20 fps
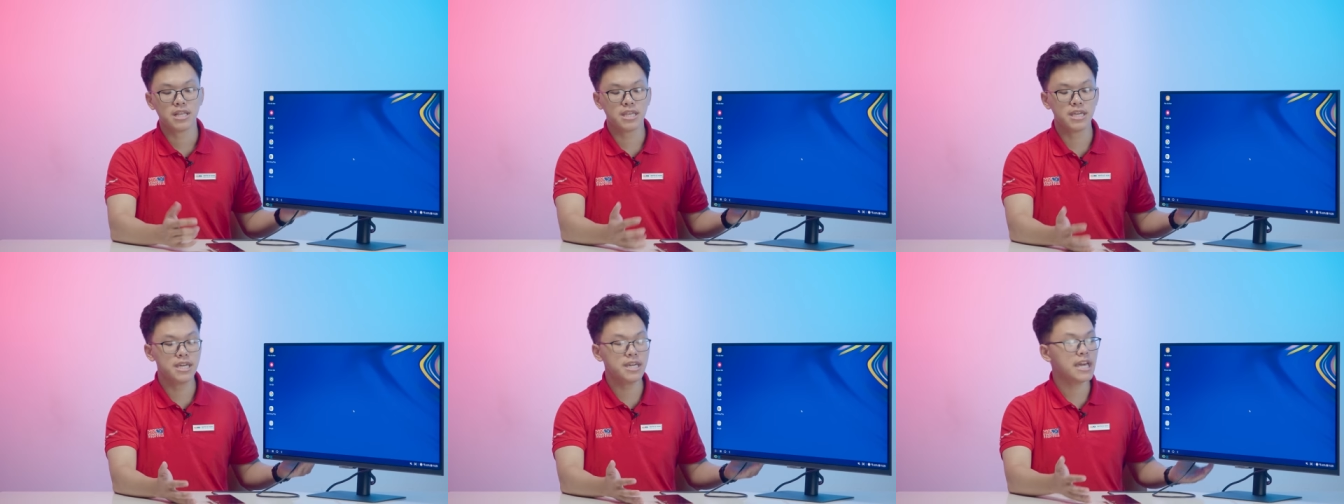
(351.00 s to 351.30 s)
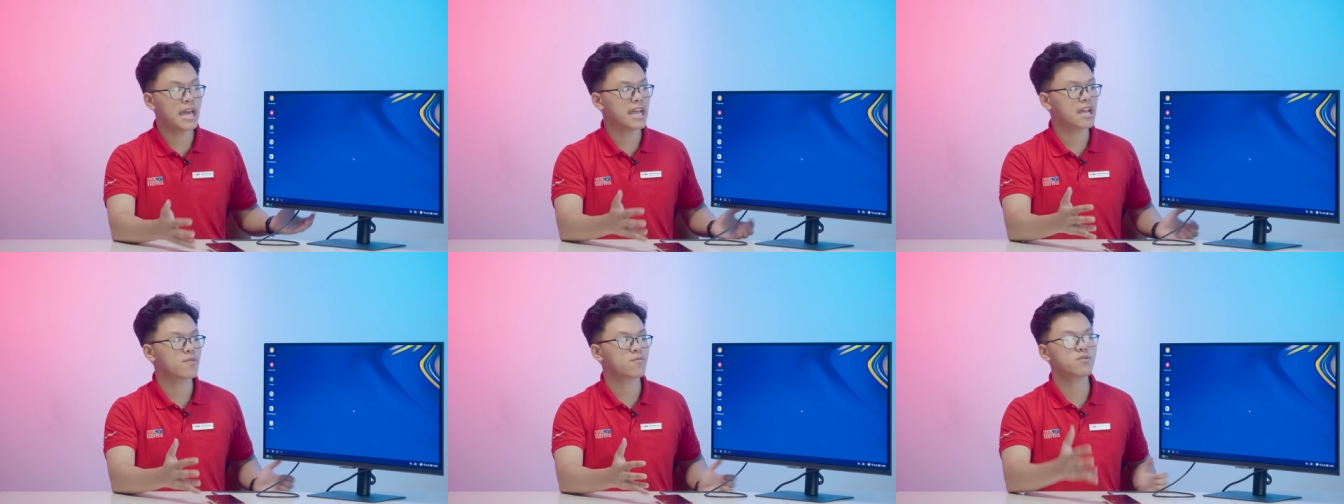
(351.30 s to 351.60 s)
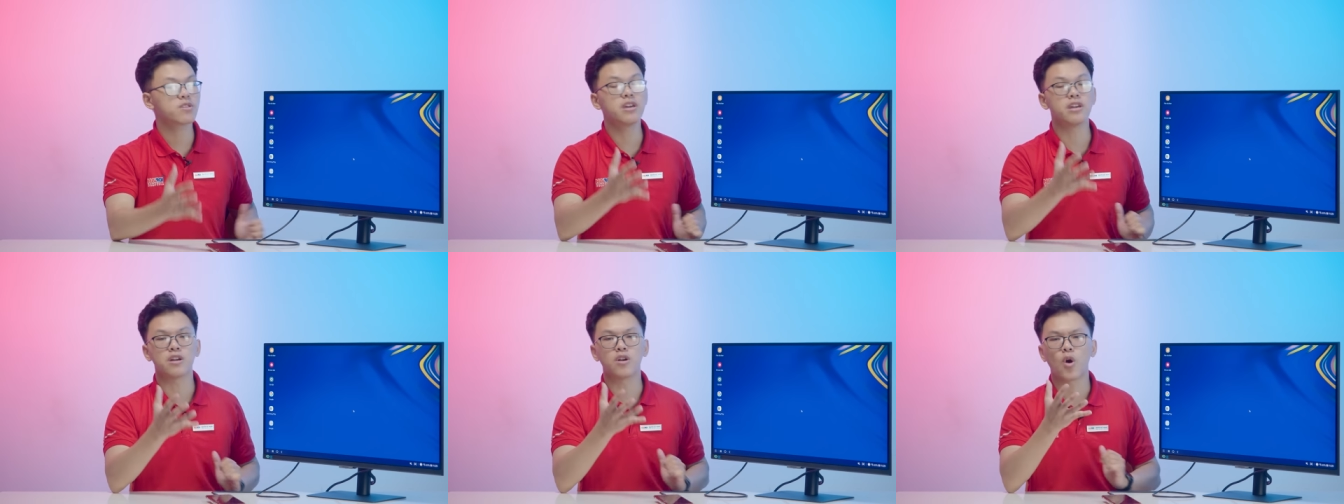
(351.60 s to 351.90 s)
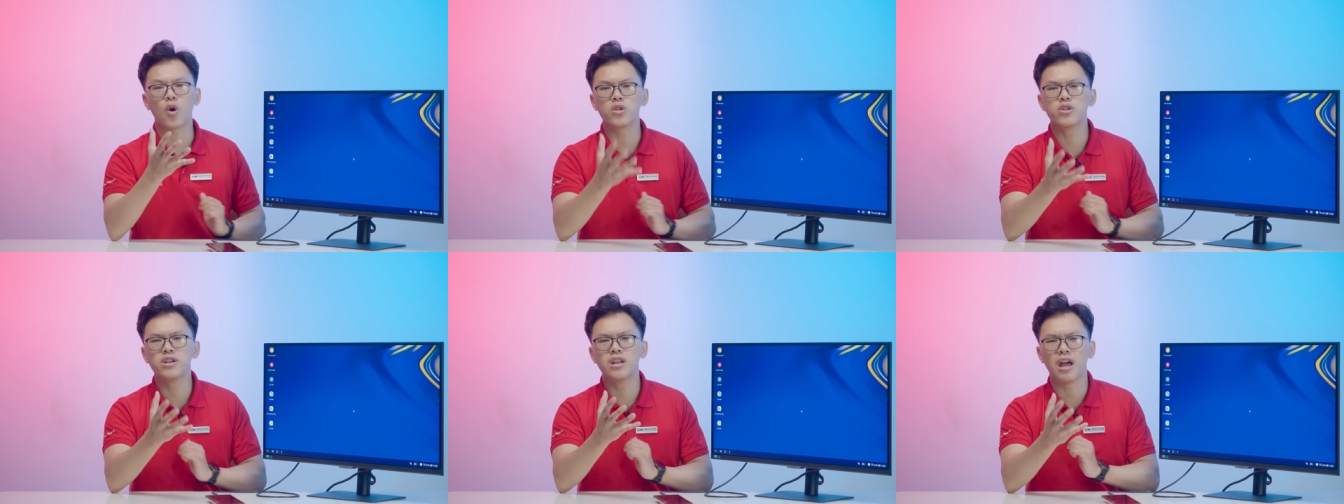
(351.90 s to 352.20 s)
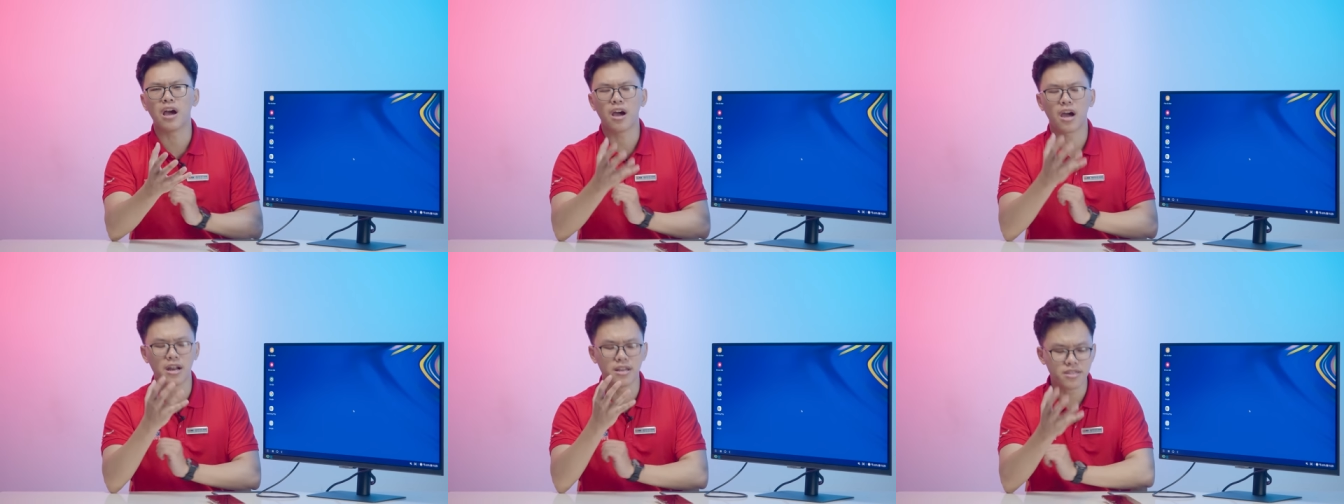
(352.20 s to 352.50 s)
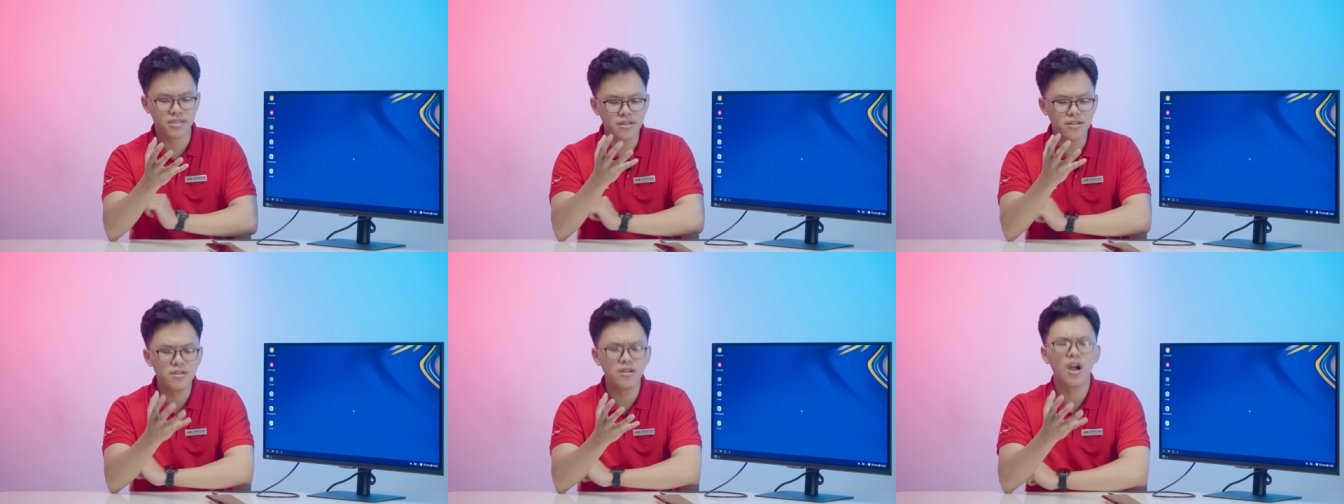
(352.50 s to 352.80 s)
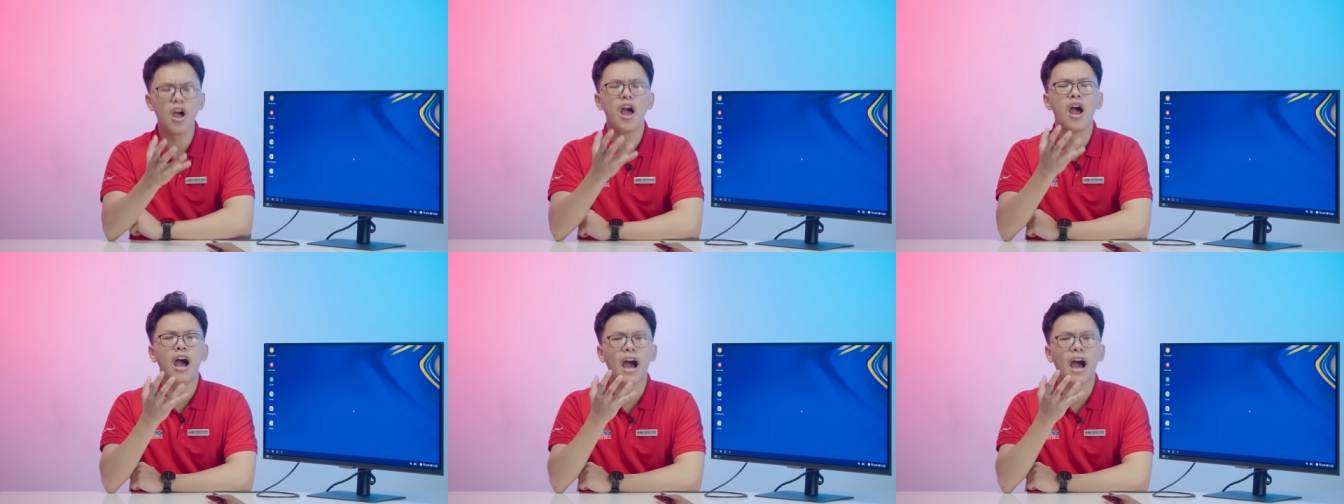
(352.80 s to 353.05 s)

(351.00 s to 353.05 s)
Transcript: thì anh em có thể coi như là gần như